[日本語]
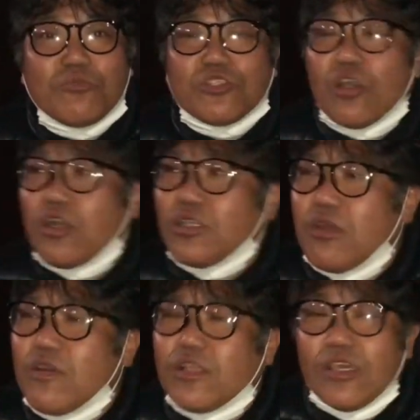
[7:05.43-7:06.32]
でも
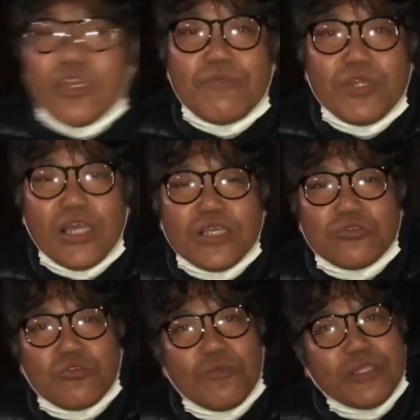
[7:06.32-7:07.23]
魚はねやっぱり、あ
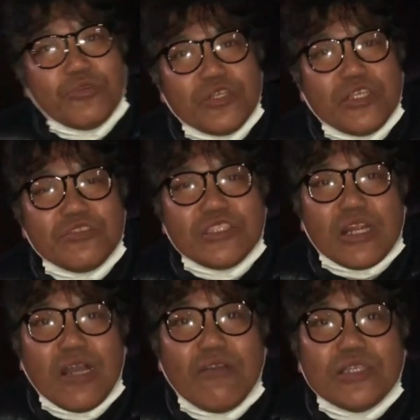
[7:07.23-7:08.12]
そこまでフッキングした
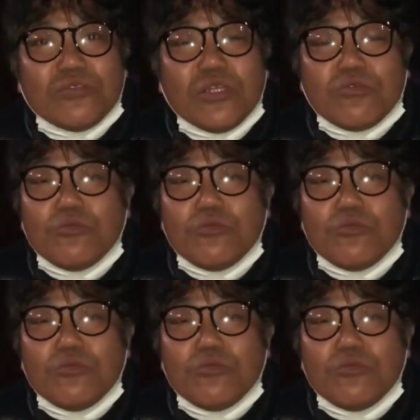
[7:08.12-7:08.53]
らかわいそうだと